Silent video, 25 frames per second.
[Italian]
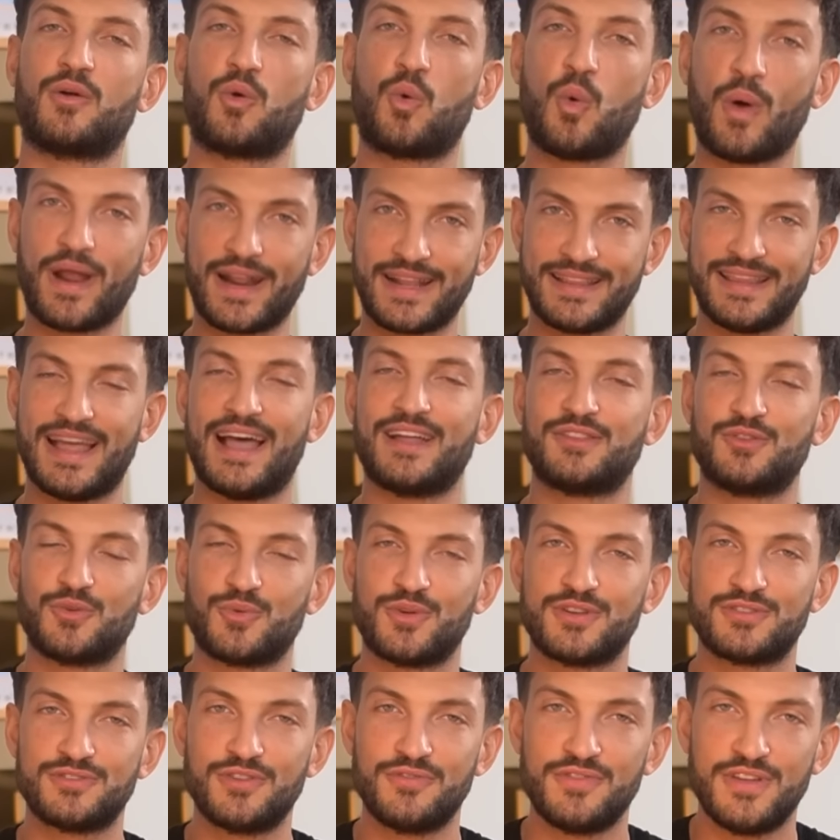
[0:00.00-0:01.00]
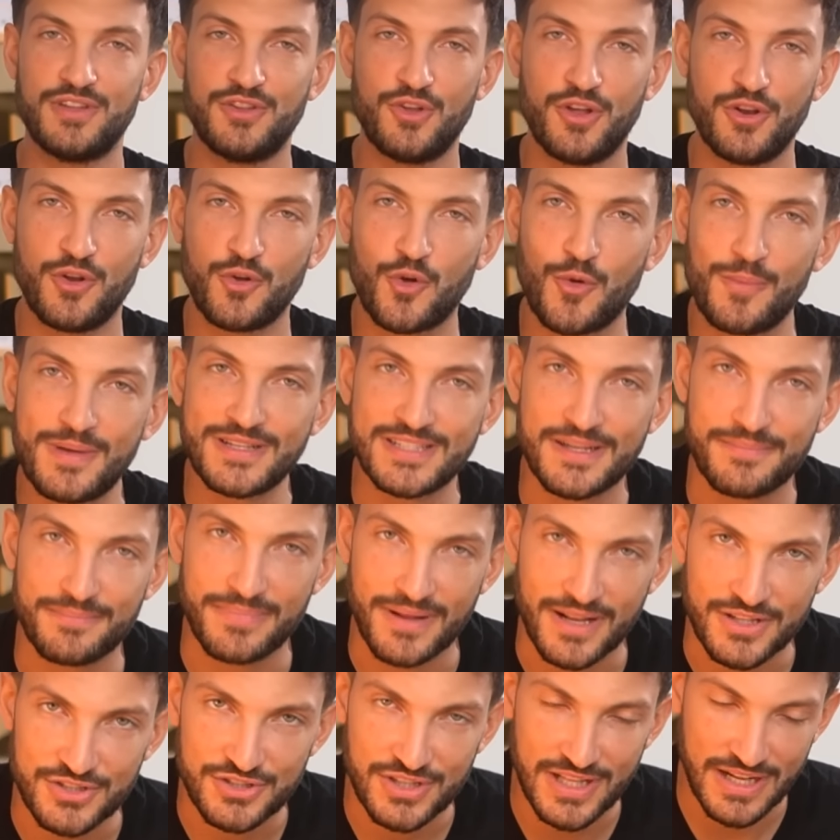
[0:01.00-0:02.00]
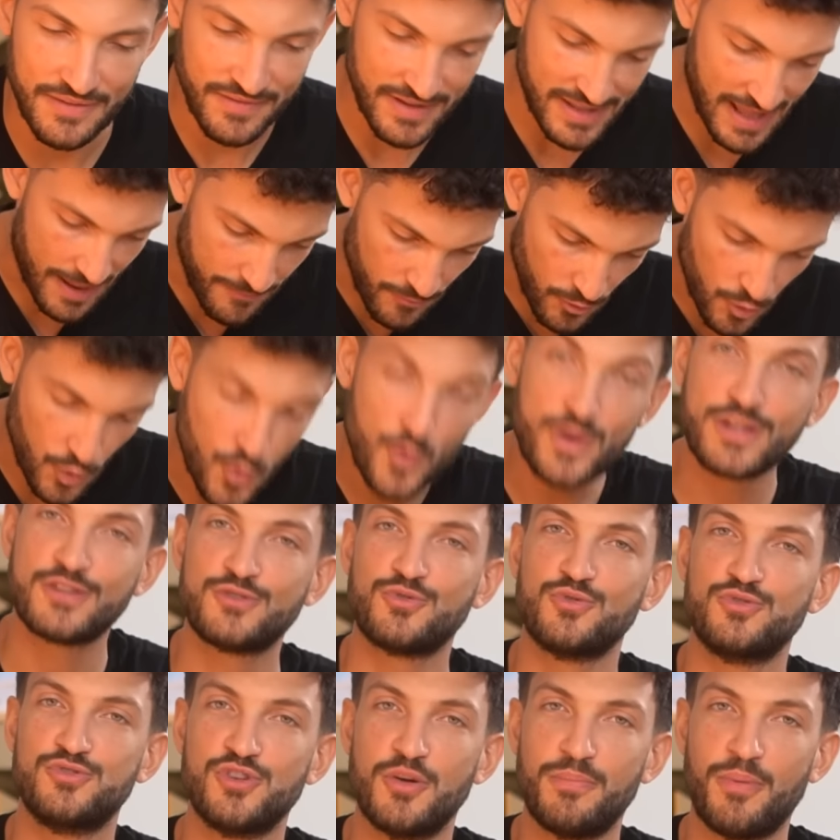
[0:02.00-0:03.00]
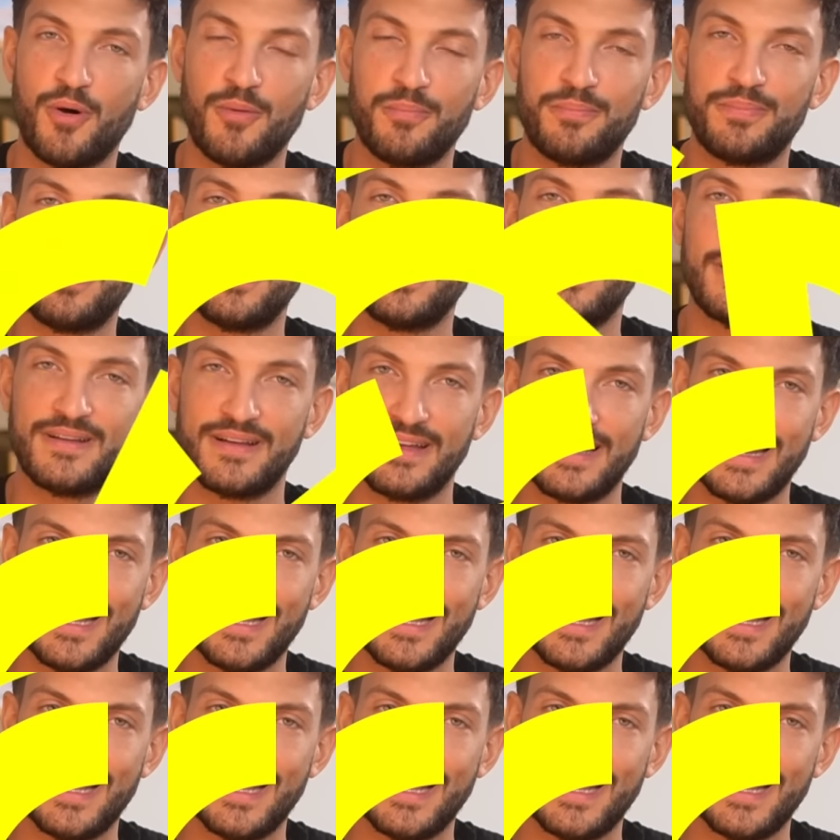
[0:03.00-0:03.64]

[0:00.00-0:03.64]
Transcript: guardato questo video e noi come sempre ci rivediamo qui su Geopop,